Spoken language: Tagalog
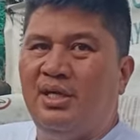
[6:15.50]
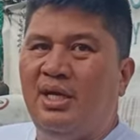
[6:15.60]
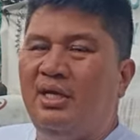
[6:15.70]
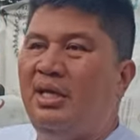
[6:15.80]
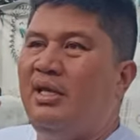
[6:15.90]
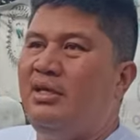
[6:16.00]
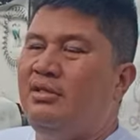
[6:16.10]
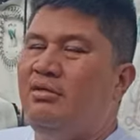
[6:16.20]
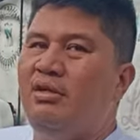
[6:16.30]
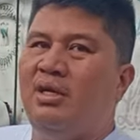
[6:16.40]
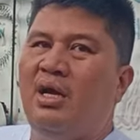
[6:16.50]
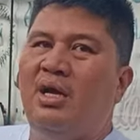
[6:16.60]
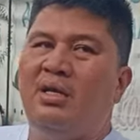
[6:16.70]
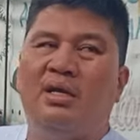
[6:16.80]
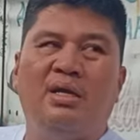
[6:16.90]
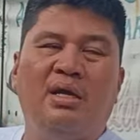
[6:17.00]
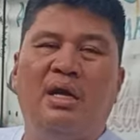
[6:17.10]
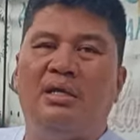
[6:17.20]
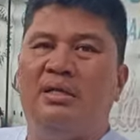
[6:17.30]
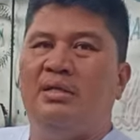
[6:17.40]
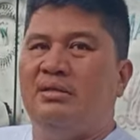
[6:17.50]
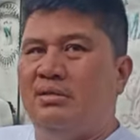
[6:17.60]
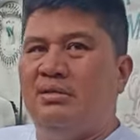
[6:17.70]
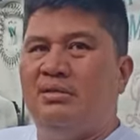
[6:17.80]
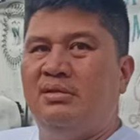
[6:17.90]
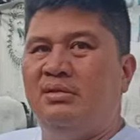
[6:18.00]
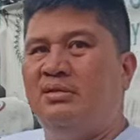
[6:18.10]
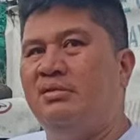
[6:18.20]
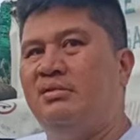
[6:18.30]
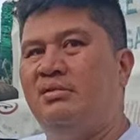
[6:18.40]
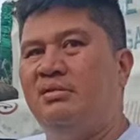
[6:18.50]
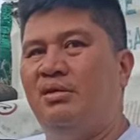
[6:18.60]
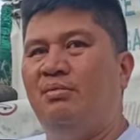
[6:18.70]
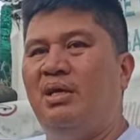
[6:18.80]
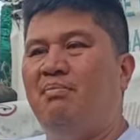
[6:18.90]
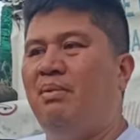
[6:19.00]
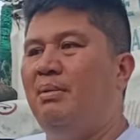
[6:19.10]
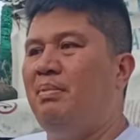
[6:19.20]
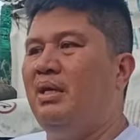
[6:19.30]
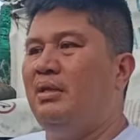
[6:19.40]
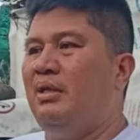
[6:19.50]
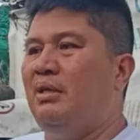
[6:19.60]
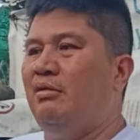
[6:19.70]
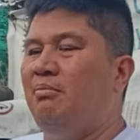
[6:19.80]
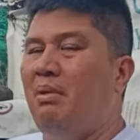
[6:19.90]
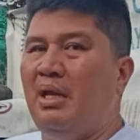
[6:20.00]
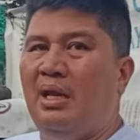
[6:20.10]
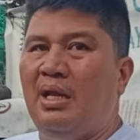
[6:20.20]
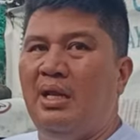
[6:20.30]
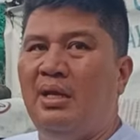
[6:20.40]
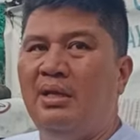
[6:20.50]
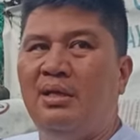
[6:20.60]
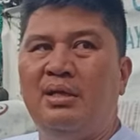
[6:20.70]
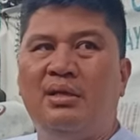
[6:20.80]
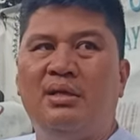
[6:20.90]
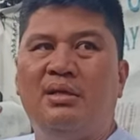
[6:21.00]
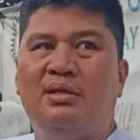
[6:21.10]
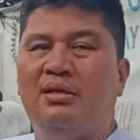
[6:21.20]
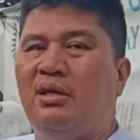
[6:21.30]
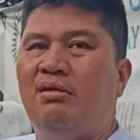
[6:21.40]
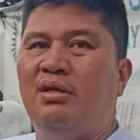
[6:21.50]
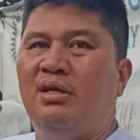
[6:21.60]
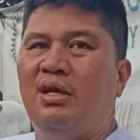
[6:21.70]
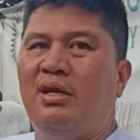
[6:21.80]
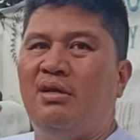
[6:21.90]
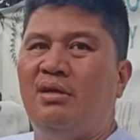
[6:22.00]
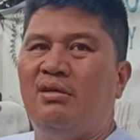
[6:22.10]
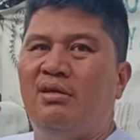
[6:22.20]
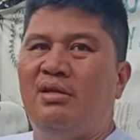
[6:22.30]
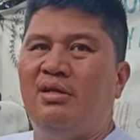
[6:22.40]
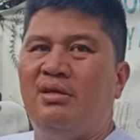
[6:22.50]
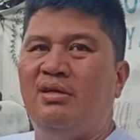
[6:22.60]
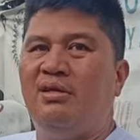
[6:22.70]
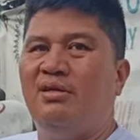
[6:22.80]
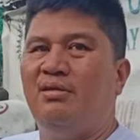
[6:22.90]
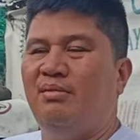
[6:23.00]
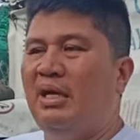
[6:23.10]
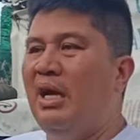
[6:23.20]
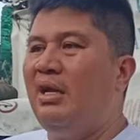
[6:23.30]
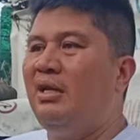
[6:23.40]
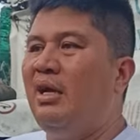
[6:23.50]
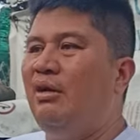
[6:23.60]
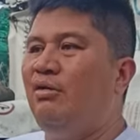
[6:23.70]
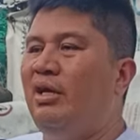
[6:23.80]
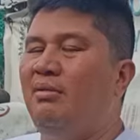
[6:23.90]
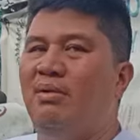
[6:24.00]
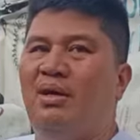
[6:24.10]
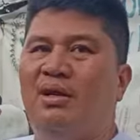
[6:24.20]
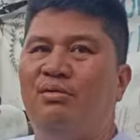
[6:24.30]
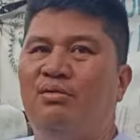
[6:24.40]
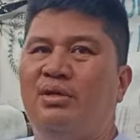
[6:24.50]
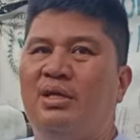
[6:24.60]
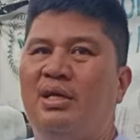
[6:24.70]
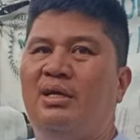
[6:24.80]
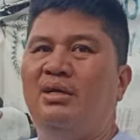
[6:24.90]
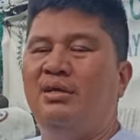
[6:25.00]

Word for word: At hindi rin kasi ako nagkakarga ng kanan. Yung mga parting ano, pirilya. Hindi ako nagkakarga yan. Kakarga ako yan, mga Laguna na.